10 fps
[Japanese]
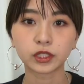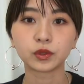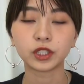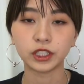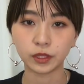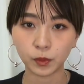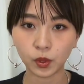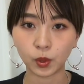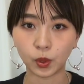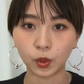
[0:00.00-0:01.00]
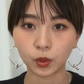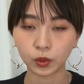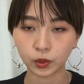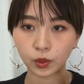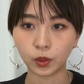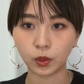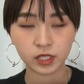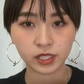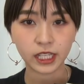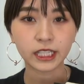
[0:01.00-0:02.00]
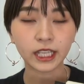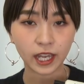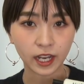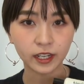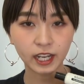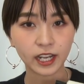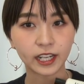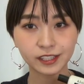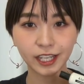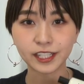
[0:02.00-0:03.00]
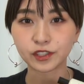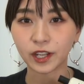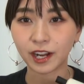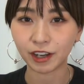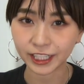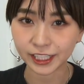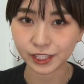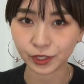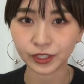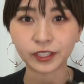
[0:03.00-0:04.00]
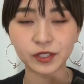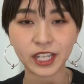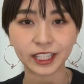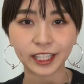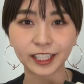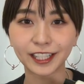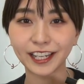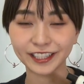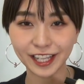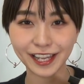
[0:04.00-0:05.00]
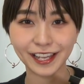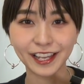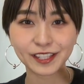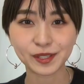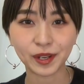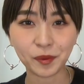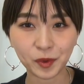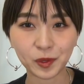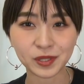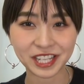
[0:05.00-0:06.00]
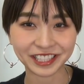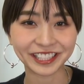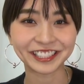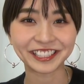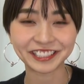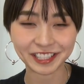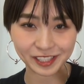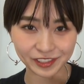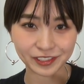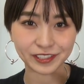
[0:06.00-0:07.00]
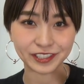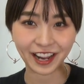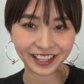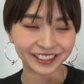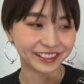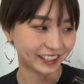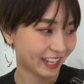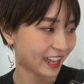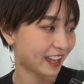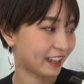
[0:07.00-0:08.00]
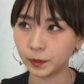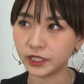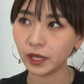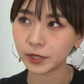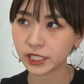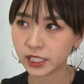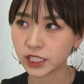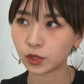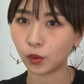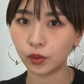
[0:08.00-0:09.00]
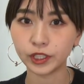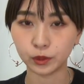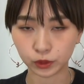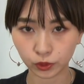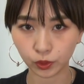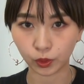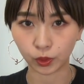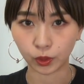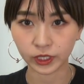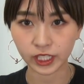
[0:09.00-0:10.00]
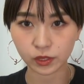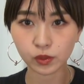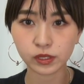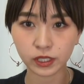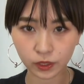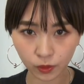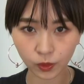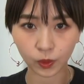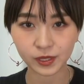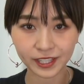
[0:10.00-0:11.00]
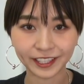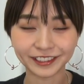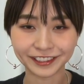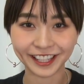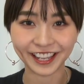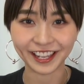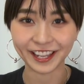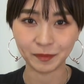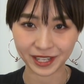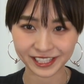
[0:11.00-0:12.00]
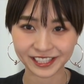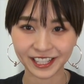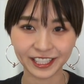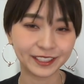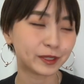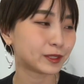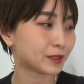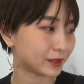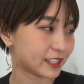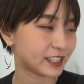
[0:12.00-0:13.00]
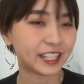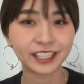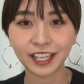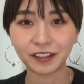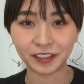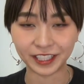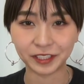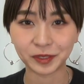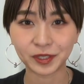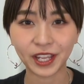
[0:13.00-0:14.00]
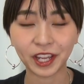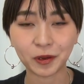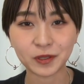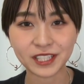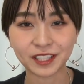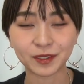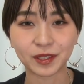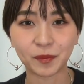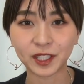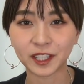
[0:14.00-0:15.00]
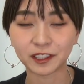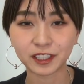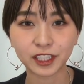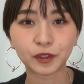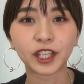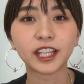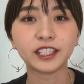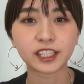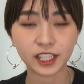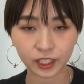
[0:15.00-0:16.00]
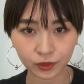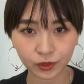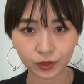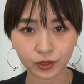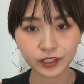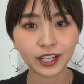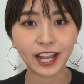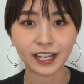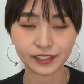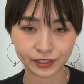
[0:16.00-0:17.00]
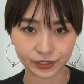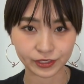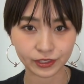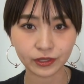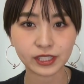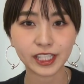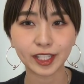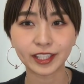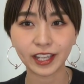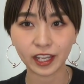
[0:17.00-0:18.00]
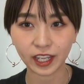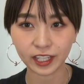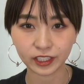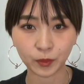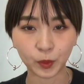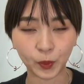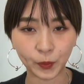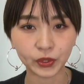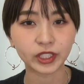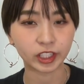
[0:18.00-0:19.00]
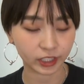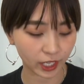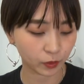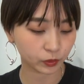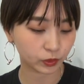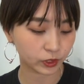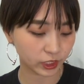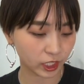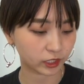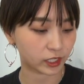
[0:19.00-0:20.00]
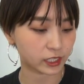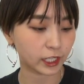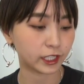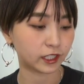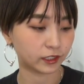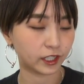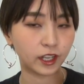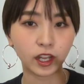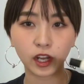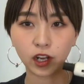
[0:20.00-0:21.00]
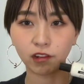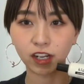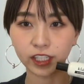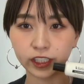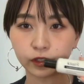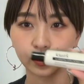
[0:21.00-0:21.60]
た時にもこのスキンケアがスタイリッシュで可愛いですよって教えていただいてそれも教えていただいてすぐ買ってビタミン C のオイルと化粧水を使ってますいろいろスキンケアはねいろいろ並行してるのでまだなくなってはないんですけどクレアスのスキンケアアイテムも持ってて本当にねデザインがね可愛い